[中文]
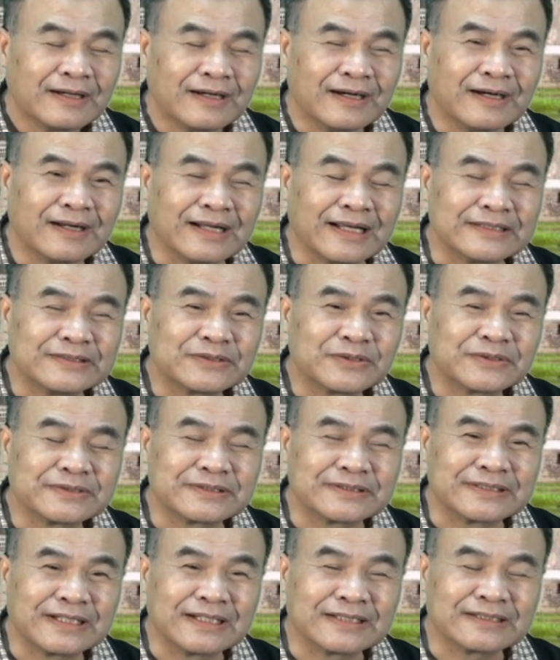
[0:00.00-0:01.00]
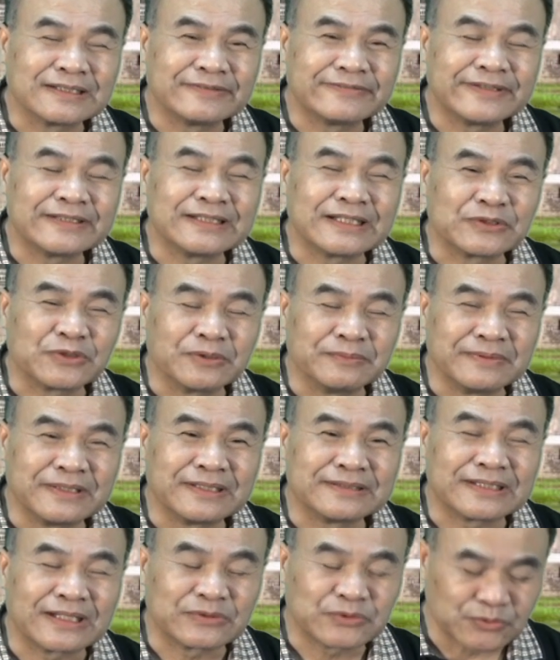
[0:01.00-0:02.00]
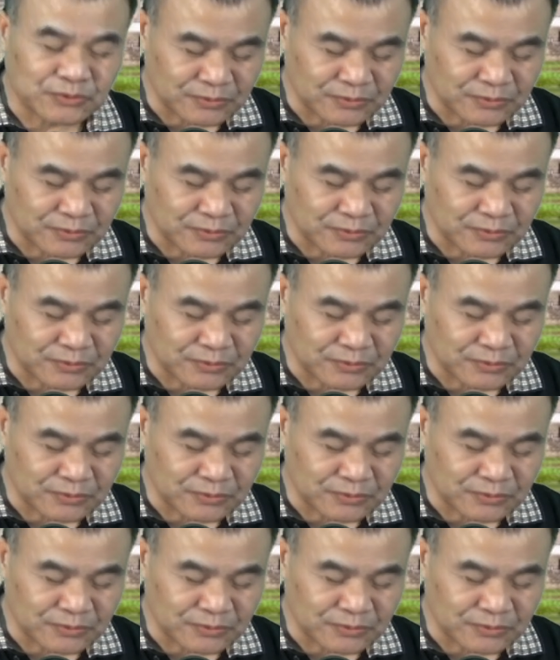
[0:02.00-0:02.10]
呃，南宋时代一个非常有名的藏